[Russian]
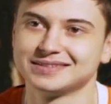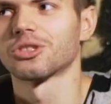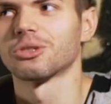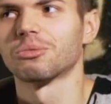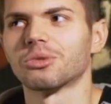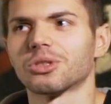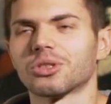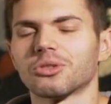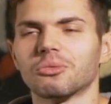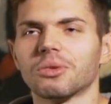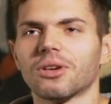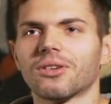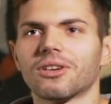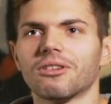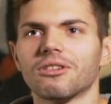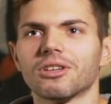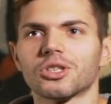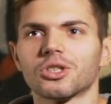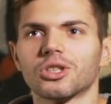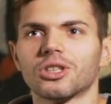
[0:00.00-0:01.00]
Чтобы у меня в
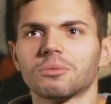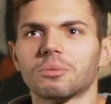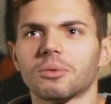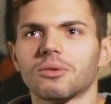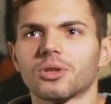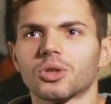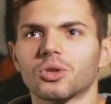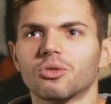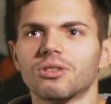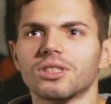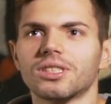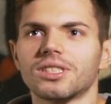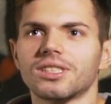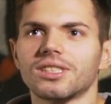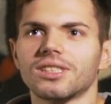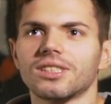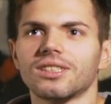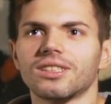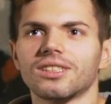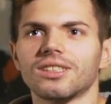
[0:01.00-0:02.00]
голове что-то повернулось,
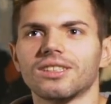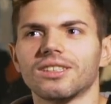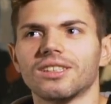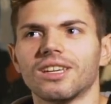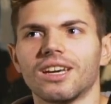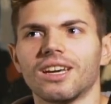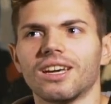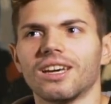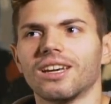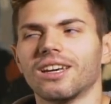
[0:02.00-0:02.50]
и